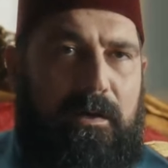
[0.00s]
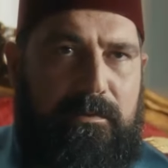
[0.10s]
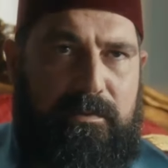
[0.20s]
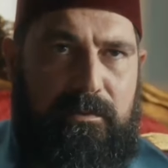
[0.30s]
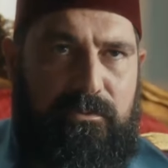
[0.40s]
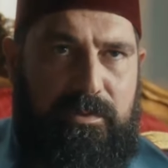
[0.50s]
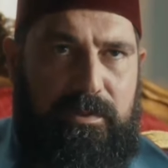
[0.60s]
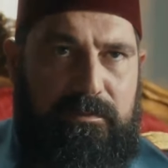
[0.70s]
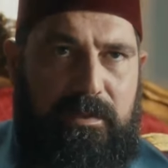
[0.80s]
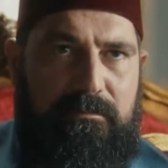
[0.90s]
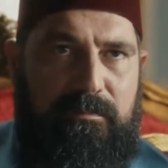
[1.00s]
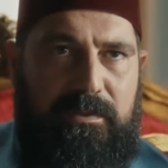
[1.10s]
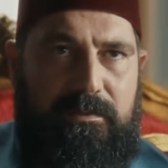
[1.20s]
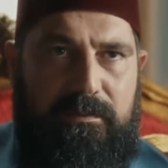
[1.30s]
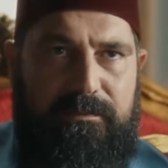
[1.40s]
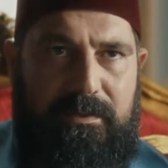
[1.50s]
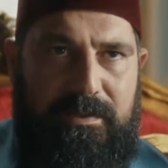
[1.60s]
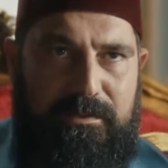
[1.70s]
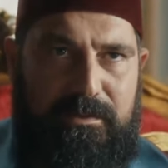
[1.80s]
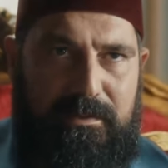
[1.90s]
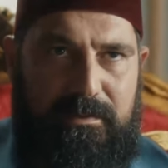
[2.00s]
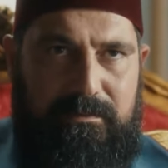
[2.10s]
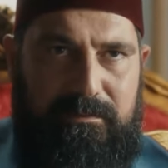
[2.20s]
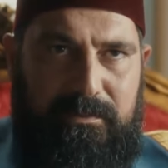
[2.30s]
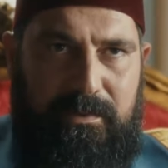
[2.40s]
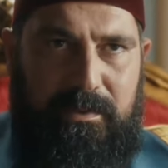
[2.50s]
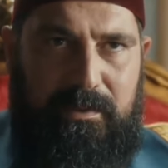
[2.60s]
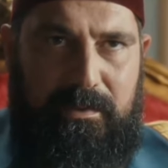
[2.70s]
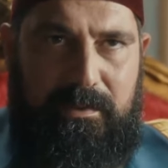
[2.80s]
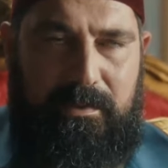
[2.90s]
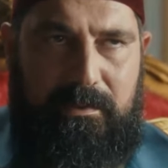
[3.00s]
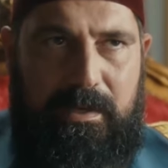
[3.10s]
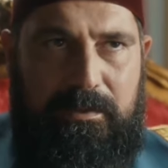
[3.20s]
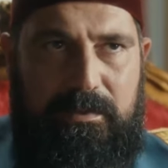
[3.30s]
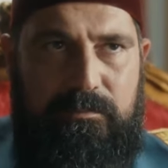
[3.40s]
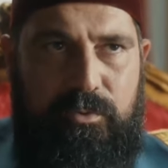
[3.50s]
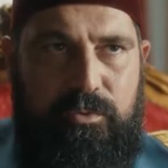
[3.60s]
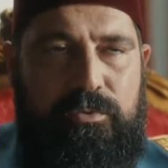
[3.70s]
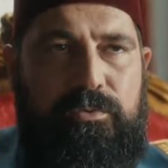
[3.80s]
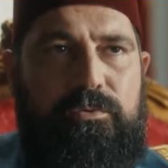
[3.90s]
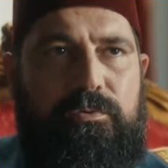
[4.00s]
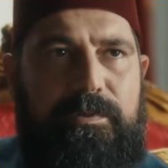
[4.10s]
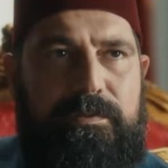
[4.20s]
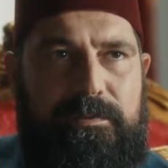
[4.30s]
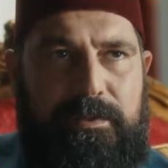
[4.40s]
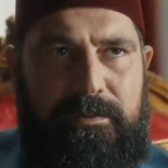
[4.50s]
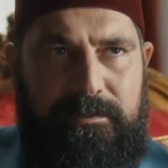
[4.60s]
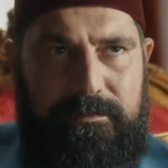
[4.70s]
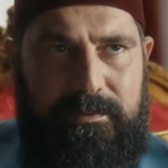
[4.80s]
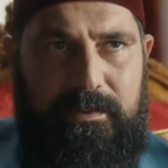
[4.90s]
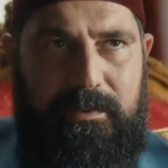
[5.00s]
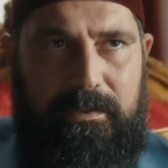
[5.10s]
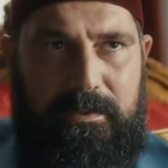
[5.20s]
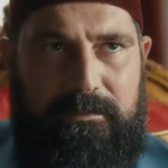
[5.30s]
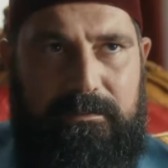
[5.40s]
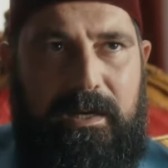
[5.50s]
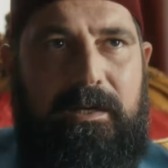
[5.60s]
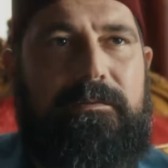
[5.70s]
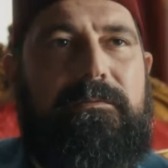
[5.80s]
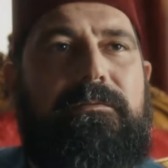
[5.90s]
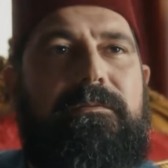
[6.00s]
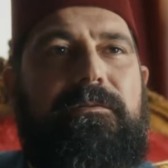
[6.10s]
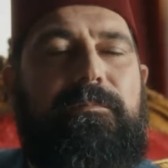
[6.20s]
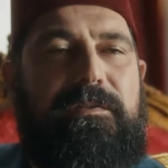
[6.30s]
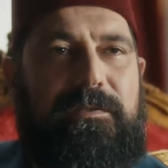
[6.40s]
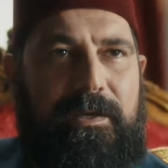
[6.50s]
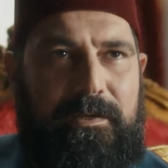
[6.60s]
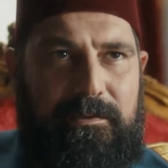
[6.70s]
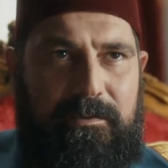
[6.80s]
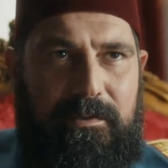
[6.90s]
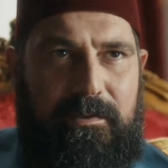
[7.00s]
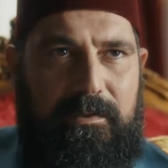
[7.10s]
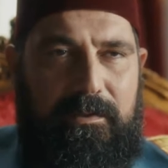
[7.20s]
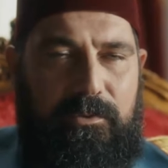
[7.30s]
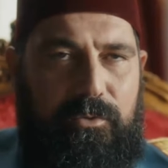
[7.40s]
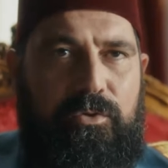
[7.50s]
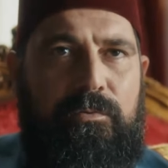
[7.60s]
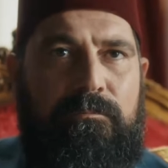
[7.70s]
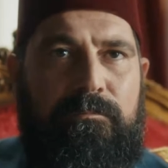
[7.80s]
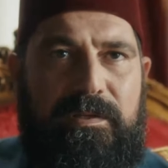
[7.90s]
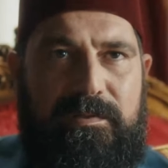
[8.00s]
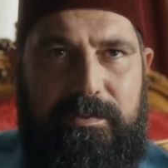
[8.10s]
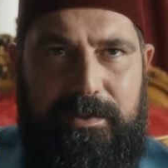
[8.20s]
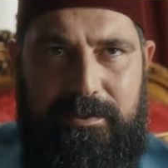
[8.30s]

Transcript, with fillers: hadisenin üzerinden bir hafta geçti. Lakin mühür bizde, taht bizde, hüküm bizde.